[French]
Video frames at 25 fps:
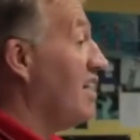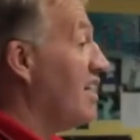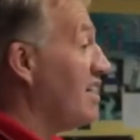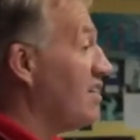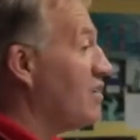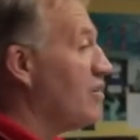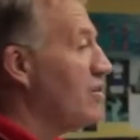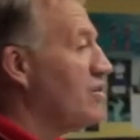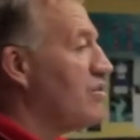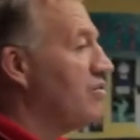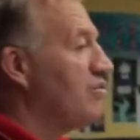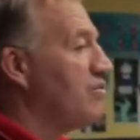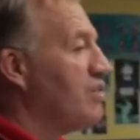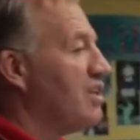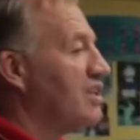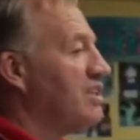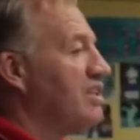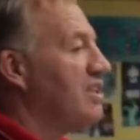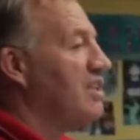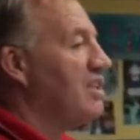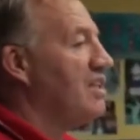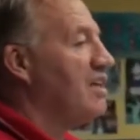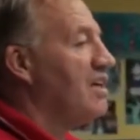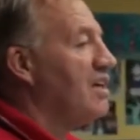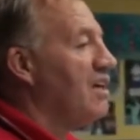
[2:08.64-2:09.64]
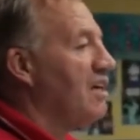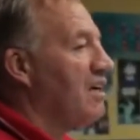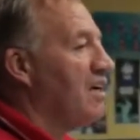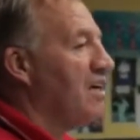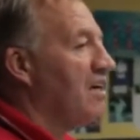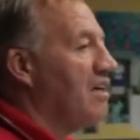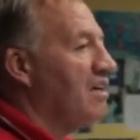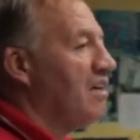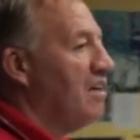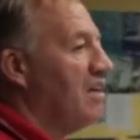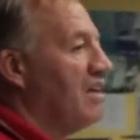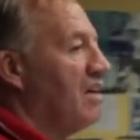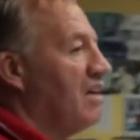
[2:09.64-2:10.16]
là qu'on voit que t'es
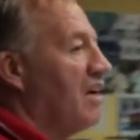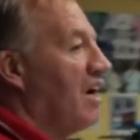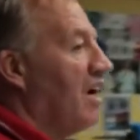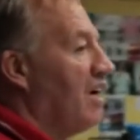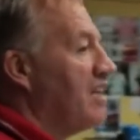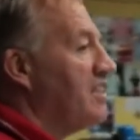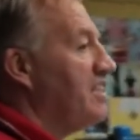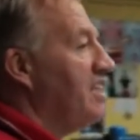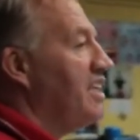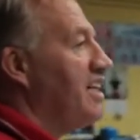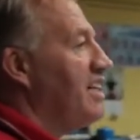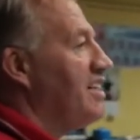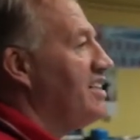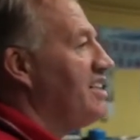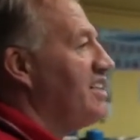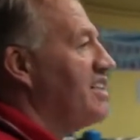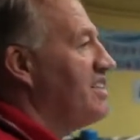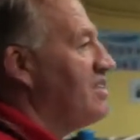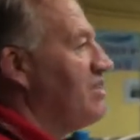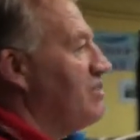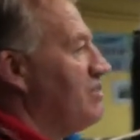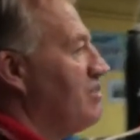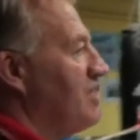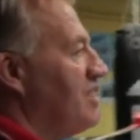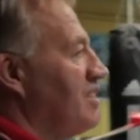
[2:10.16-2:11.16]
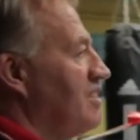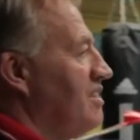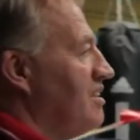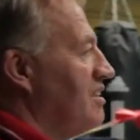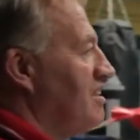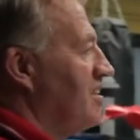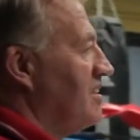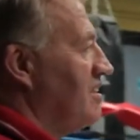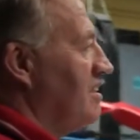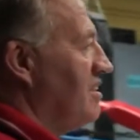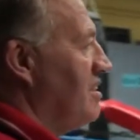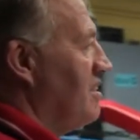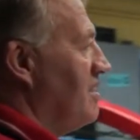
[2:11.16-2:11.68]
un, guerrier, tu
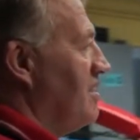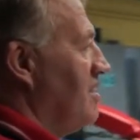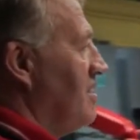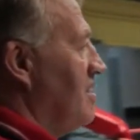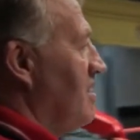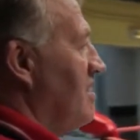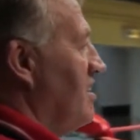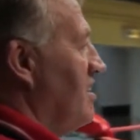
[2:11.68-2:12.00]
vois.